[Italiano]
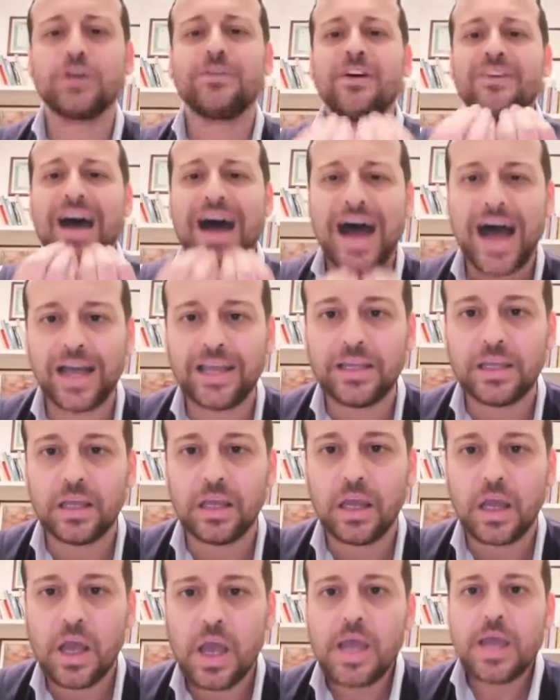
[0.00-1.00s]
Dove
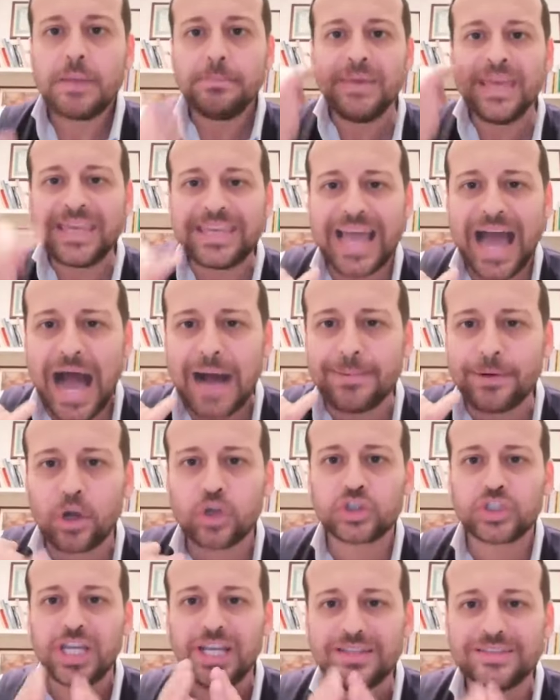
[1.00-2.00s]
vai? Mi
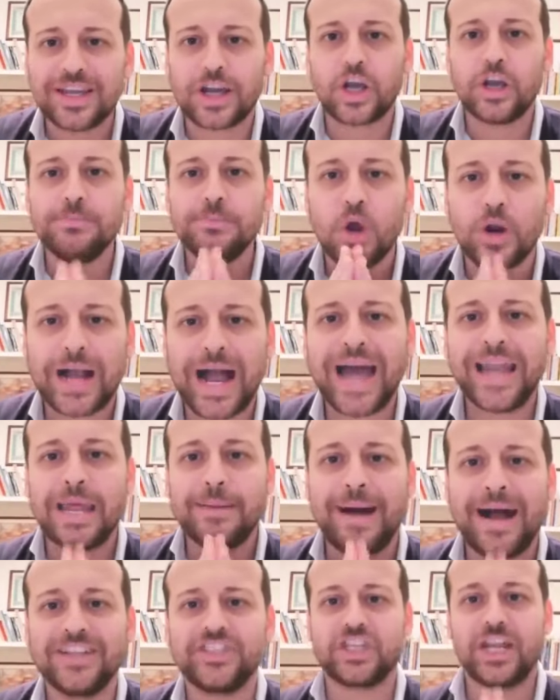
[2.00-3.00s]
chiamano sindaco, il mio
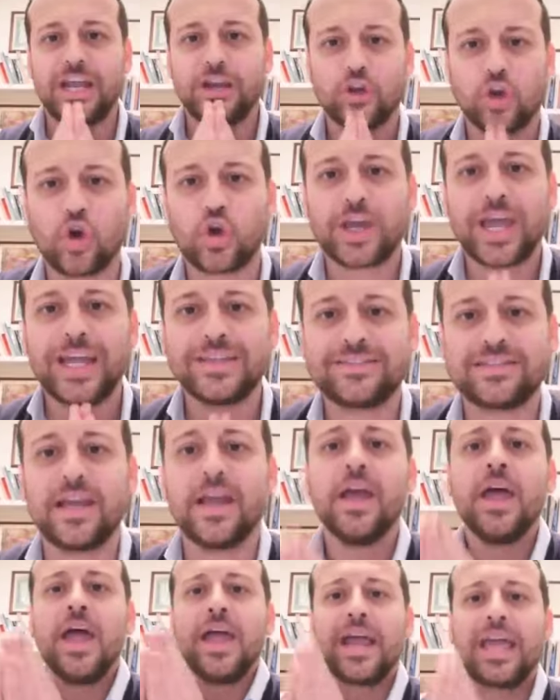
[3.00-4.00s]
cane mangia le
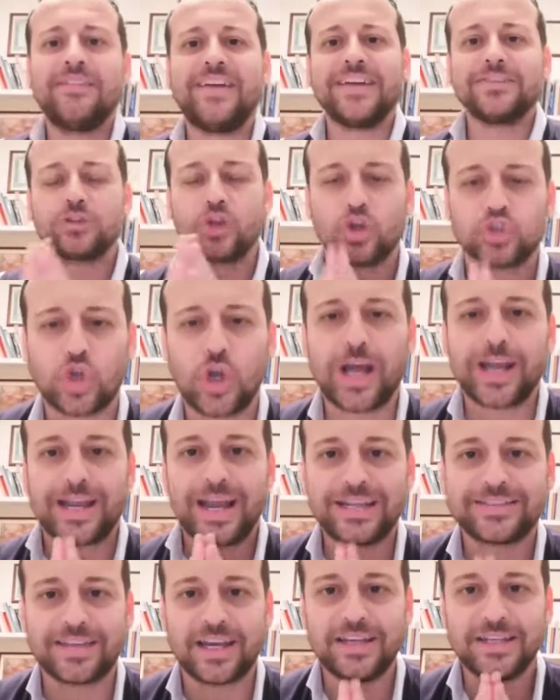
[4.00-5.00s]
crocchette che vendono solo a
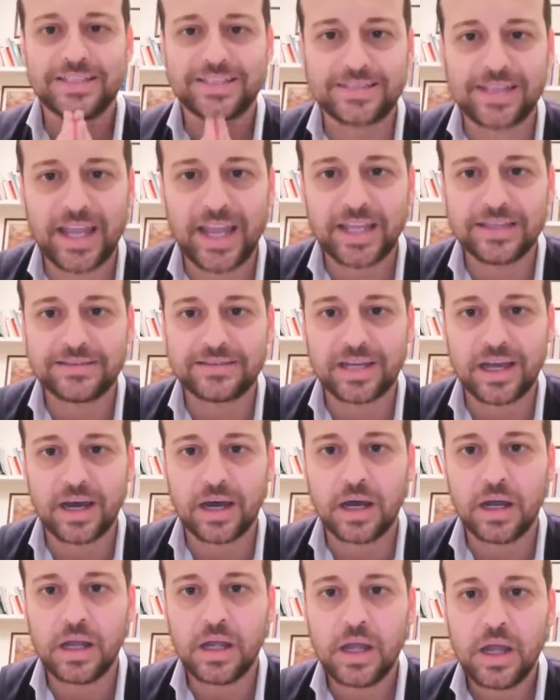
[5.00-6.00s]

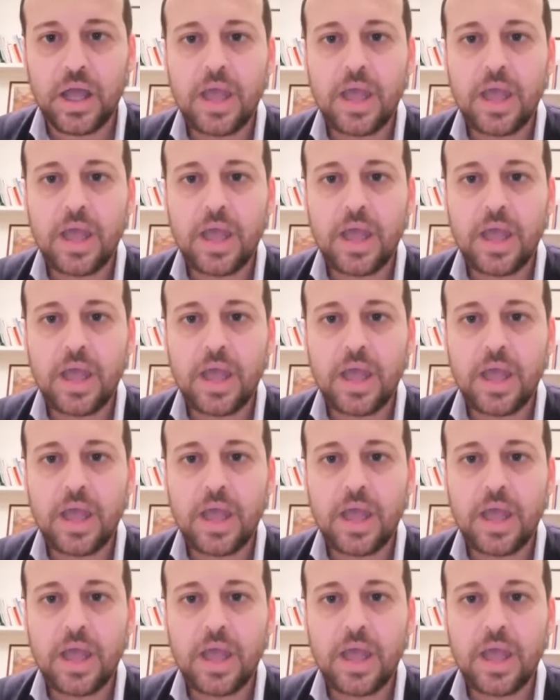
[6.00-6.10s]
Caltanissetta.